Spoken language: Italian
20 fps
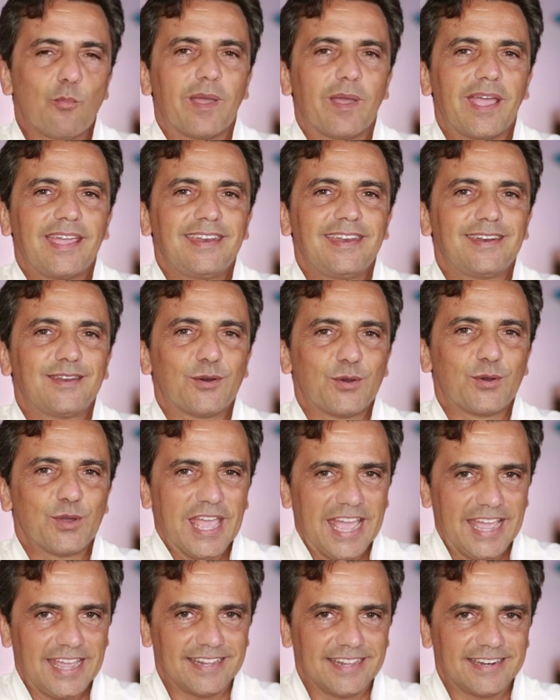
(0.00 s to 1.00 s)
pain, no
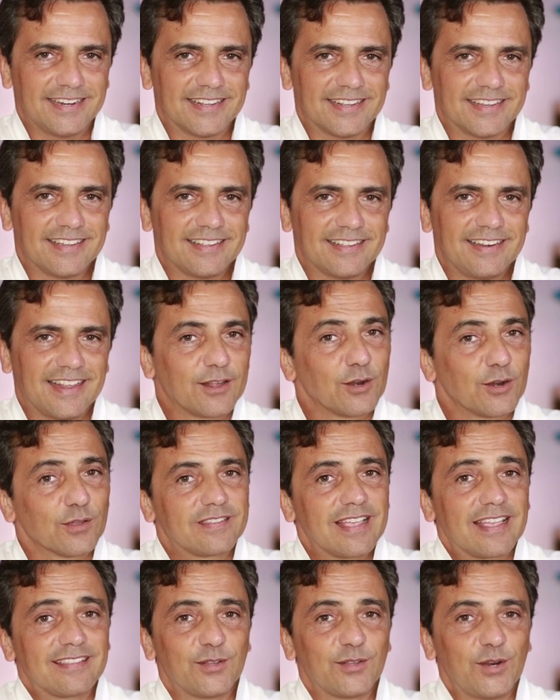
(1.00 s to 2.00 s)
gain. Gli
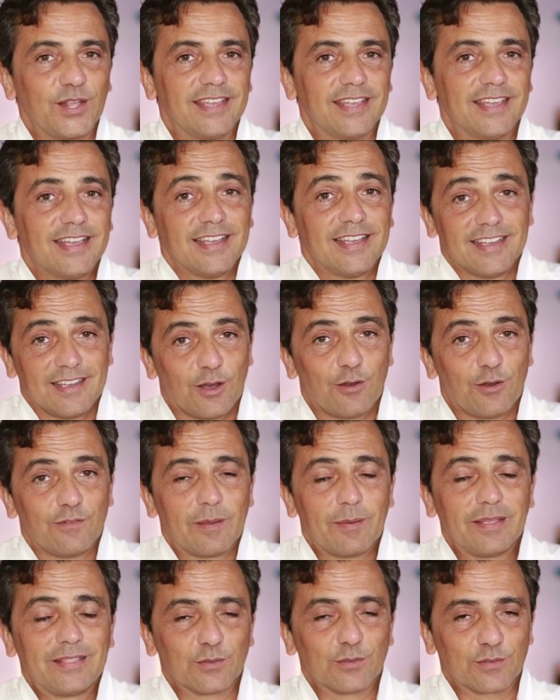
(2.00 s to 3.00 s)
anglosassoni
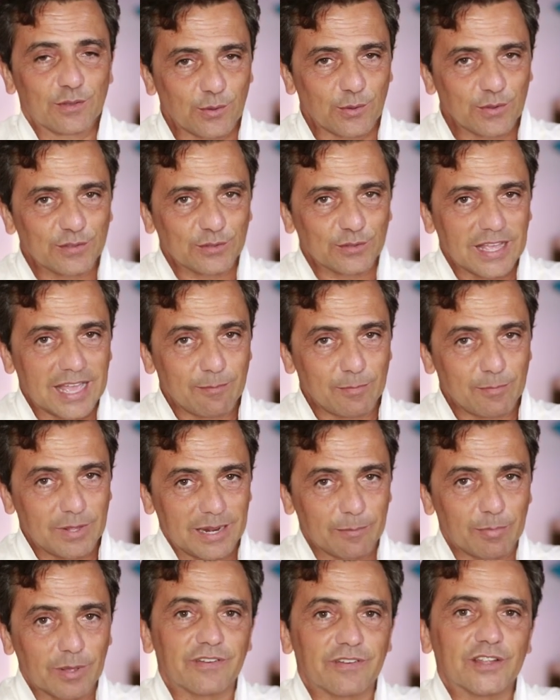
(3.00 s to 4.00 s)
ovviamente usano questo
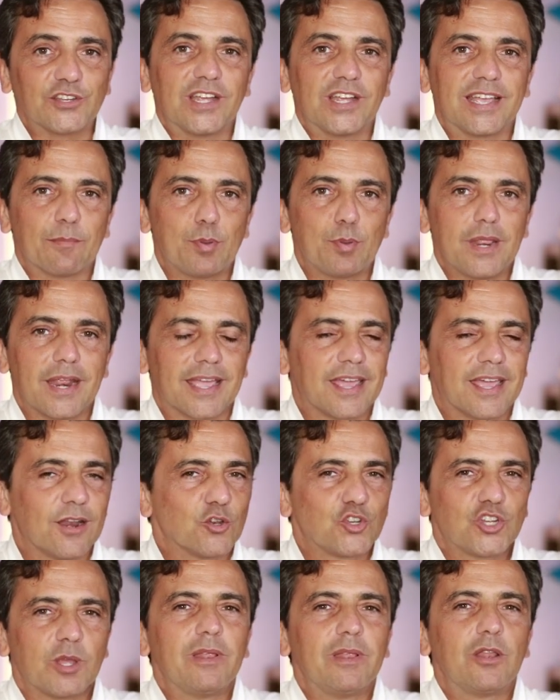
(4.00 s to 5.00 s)
termine per farci capire che non
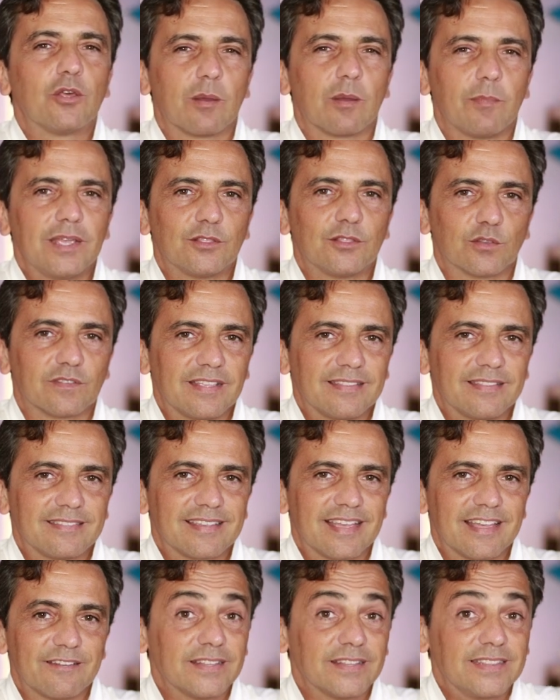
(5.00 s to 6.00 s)
c'è miglioramento
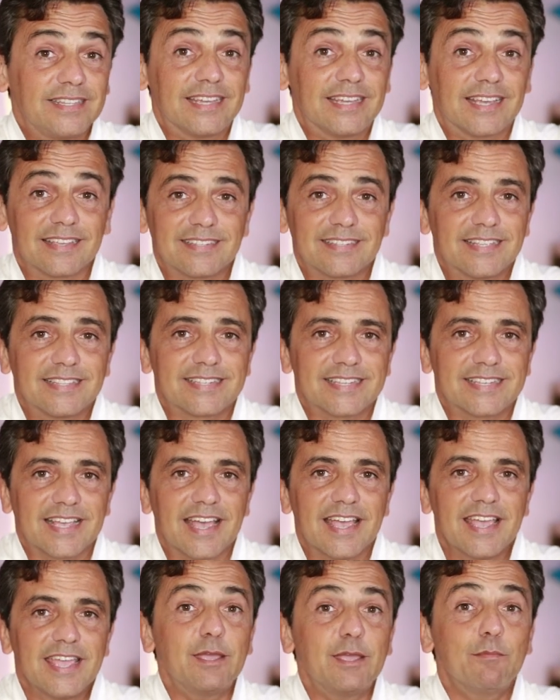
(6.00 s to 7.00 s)
senza fatica,
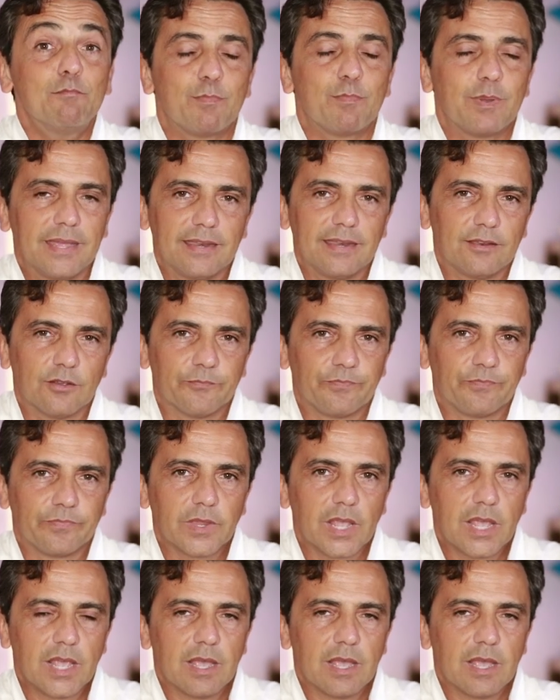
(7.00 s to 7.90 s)
senza impegno.